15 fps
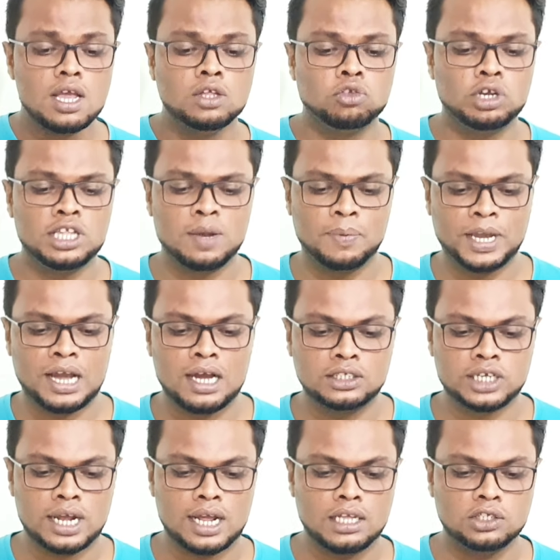तो इधर पर कहा
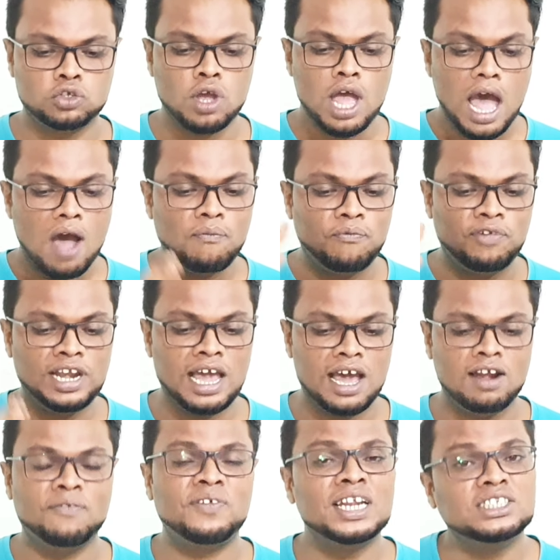जा रहा है दोस्तों अब
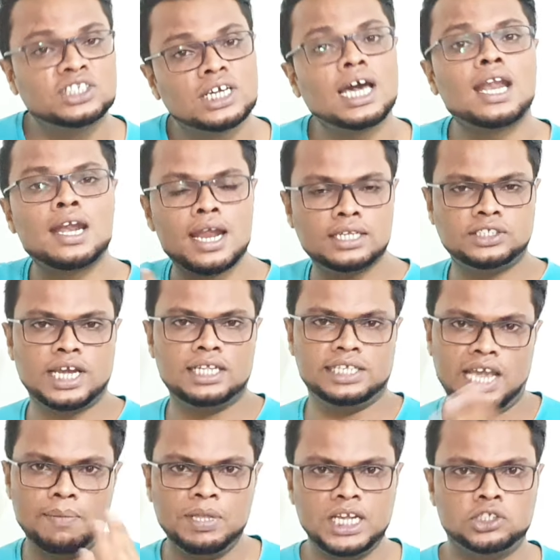फिलहाल फ्रेंच करना चाहती
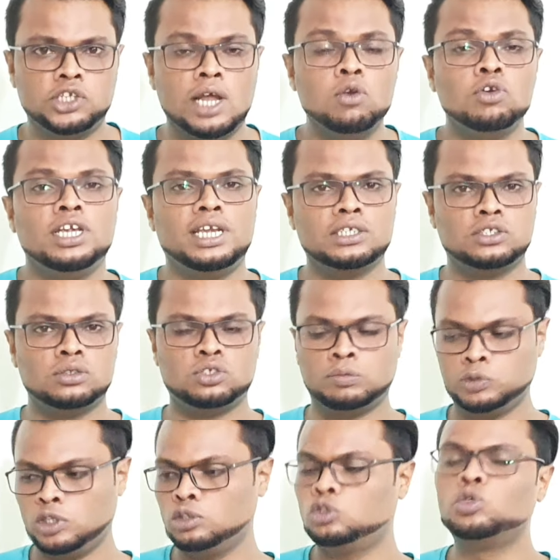है अभी तक चालू नहीं कि
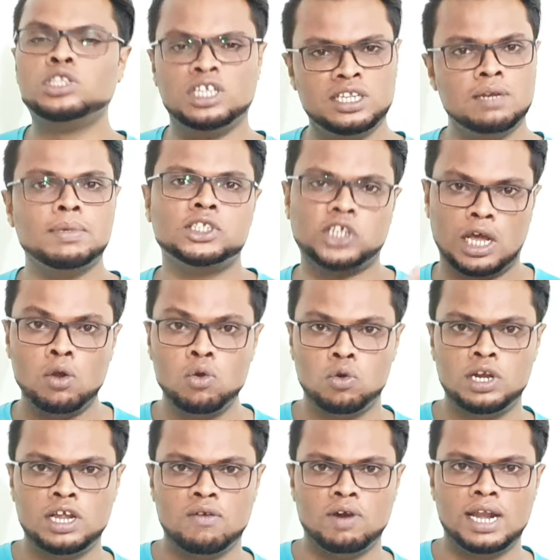समझो दोस्तों दो तीन दिन में चालू
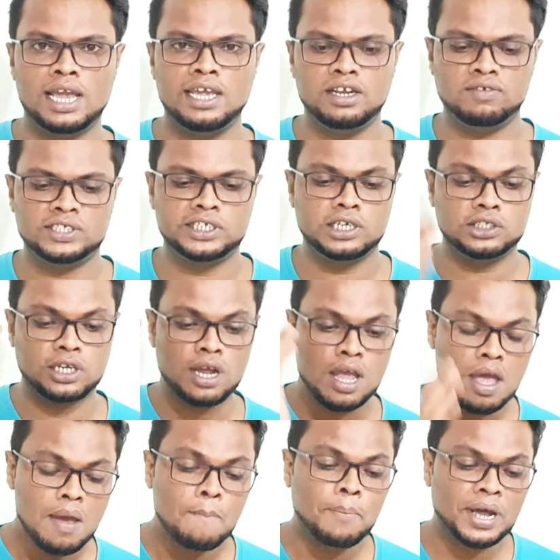होने वाला है इन्वेस्टिगेशन
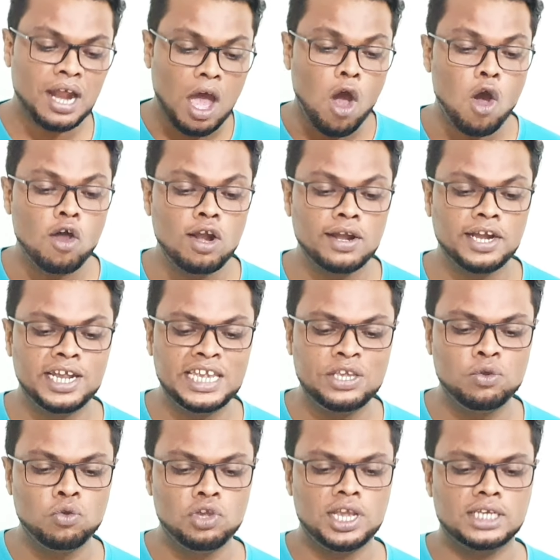पर ऑलरेडी
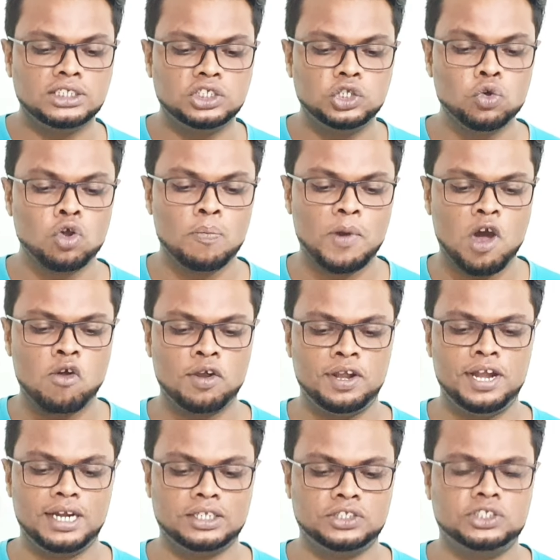यू यूएस यूरोप और
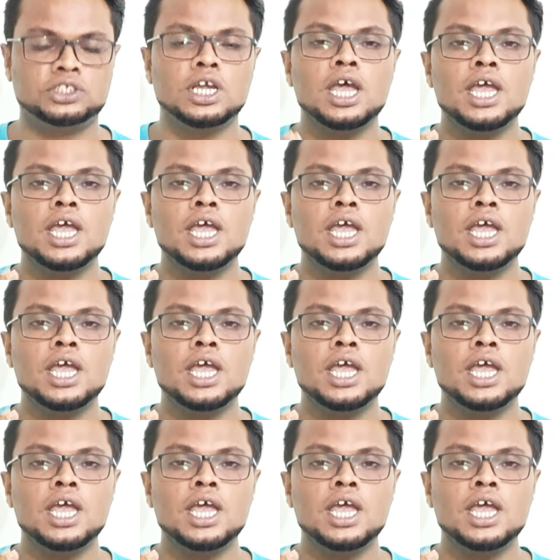डच